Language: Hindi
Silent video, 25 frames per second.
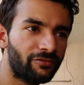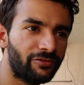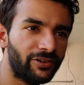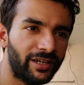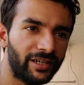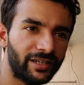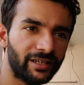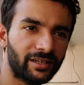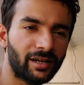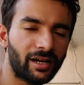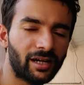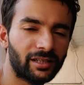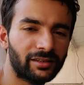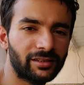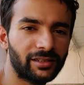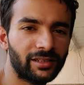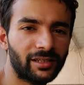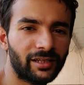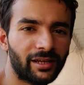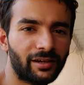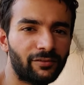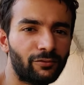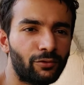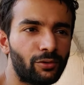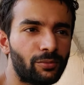फीड खाती
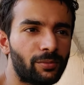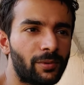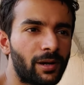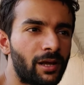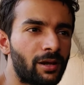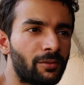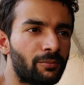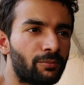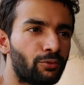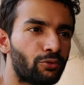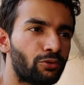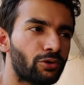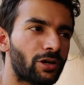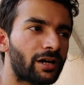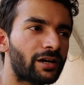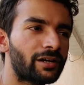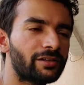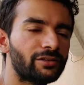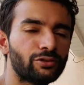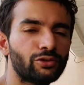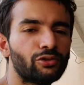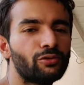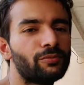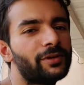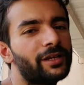है वो पूरा
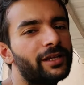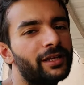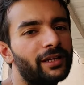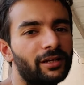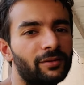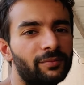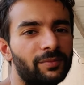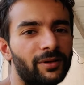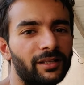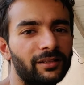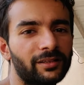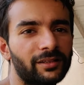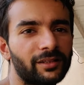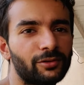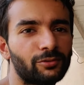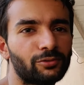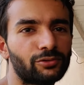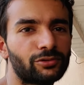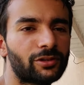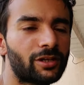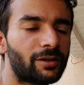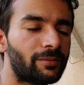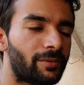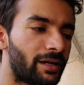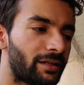कंज्यूम नहीं कर पाती
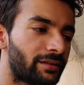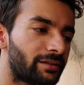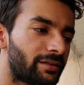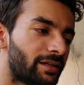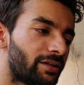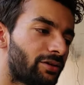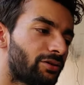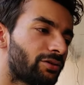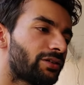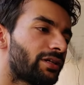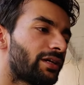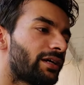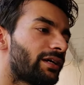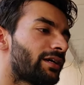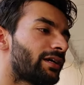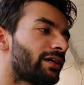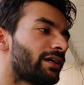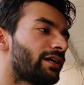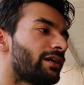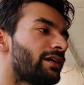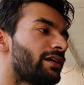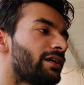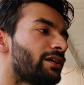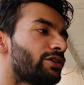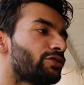उसके बाद क्या होता है कि